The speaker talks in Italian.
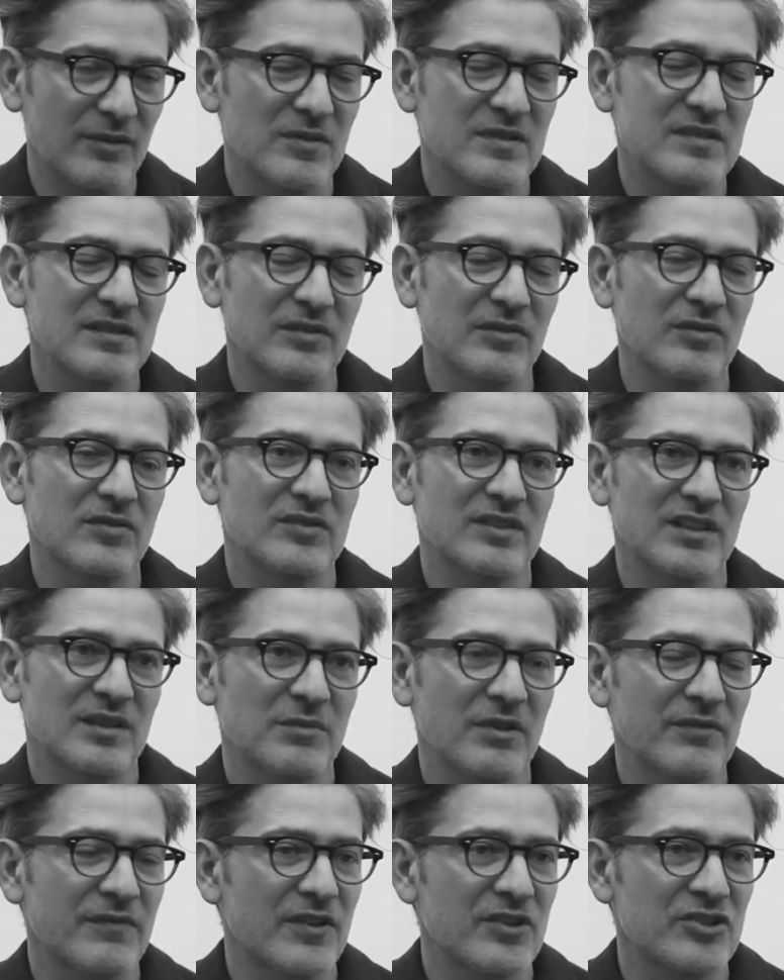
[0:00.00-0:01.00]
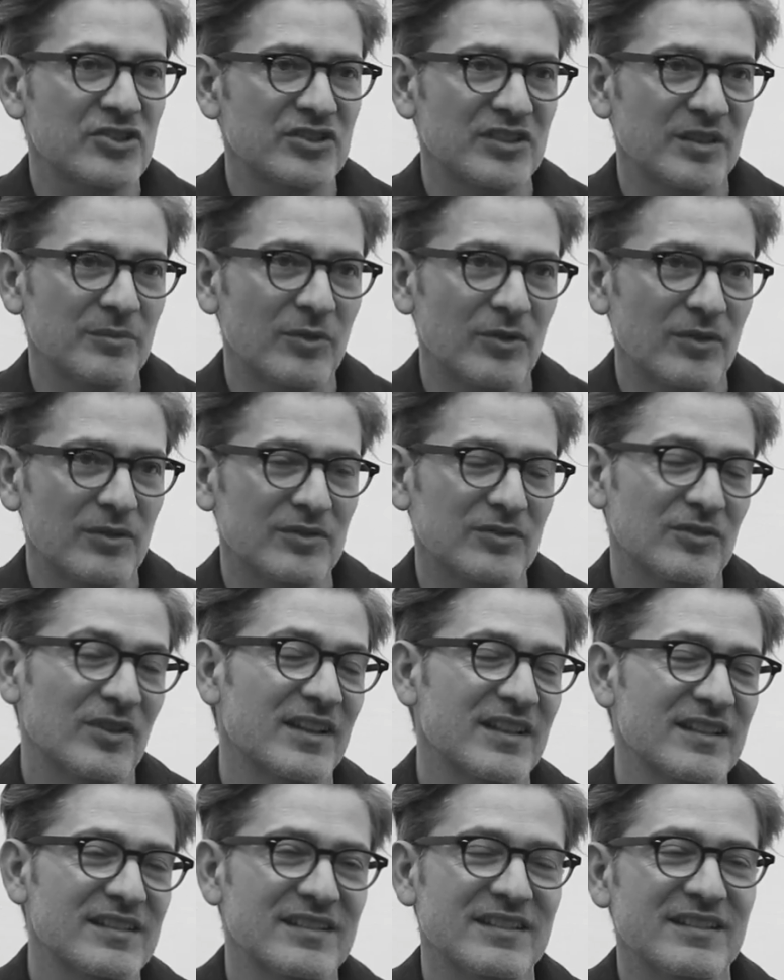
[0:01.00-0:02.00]
questa è una cosa che mi affascina molto,
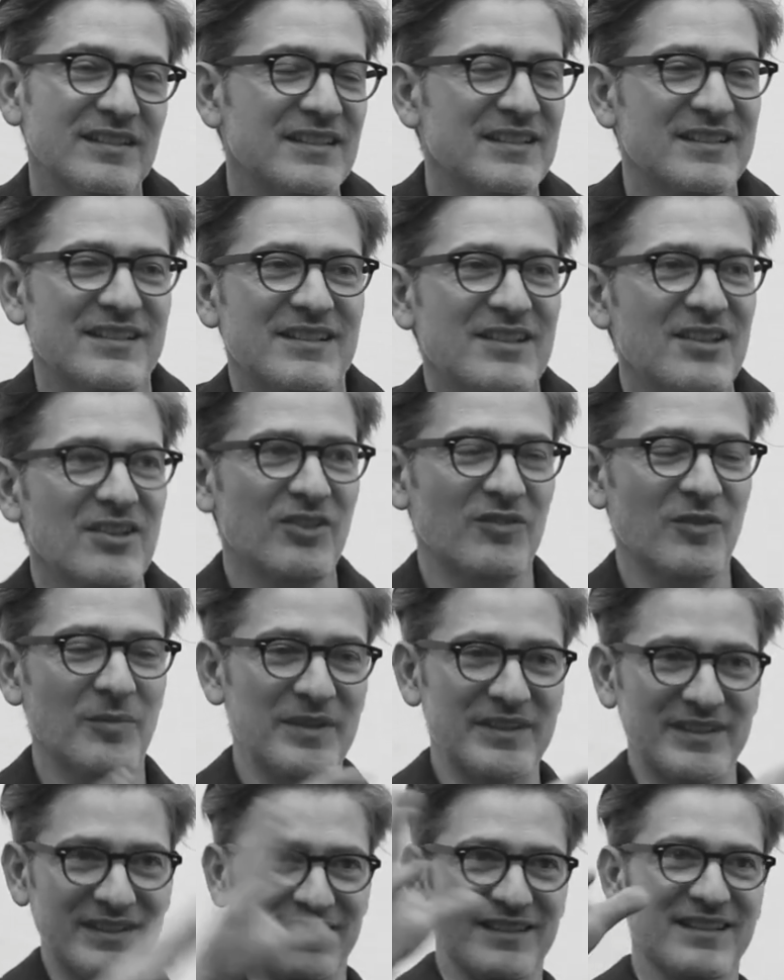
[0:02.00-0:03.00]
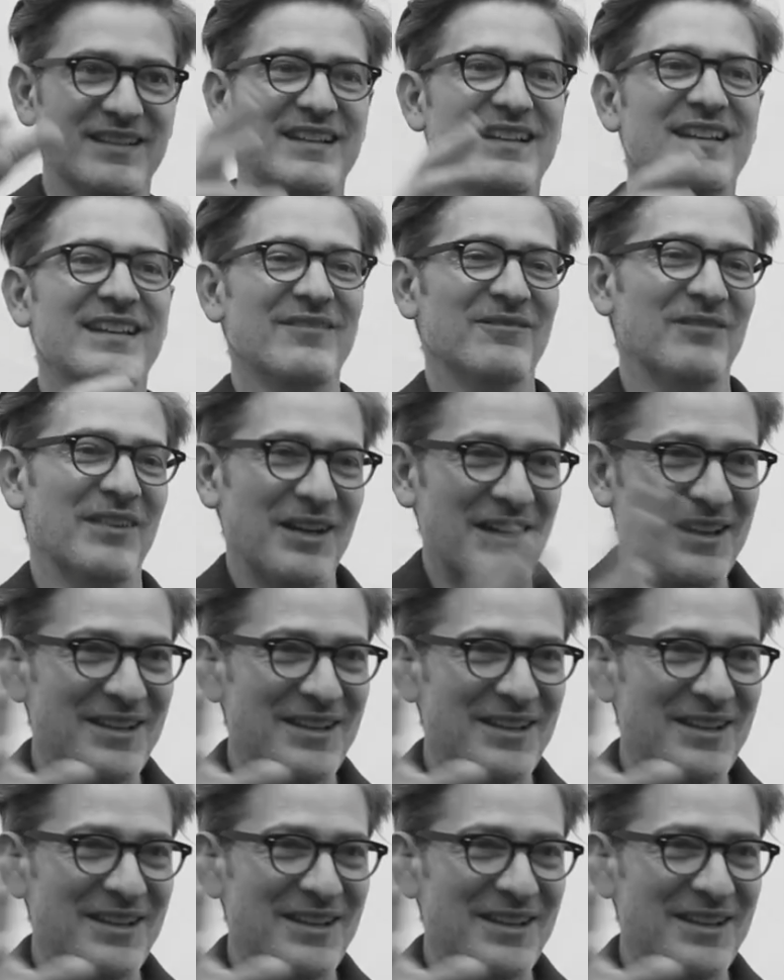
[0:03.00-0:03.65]
anche se ovviamente va,